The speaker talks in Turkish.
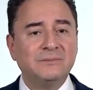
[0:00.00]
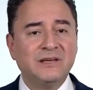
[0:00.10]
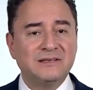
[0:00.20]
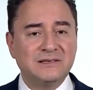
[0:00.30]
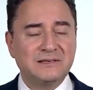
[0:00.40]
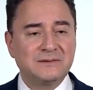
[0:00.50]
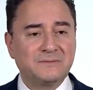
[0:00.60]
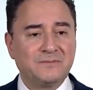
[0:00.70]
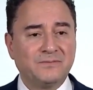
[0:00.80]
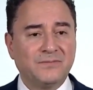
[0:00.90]
imkansız.
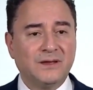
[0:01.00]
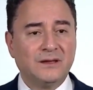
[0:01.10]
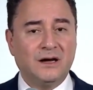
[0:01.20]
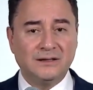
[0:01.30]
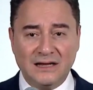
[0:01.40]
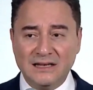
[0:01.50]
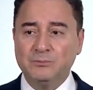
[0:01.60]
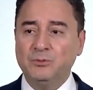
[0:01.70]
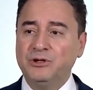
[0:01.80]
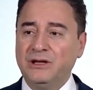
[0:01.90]

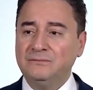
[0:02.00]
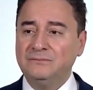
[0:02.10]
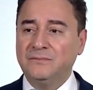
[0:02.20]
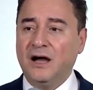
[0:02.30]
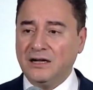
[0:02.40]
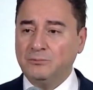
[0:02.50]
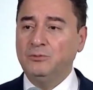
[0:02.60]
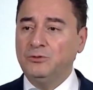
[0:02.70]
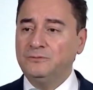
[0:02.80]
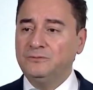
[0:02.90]
Adalet bu mu ya? Hak
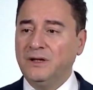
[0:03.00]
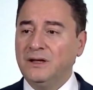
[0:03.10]
bu mu?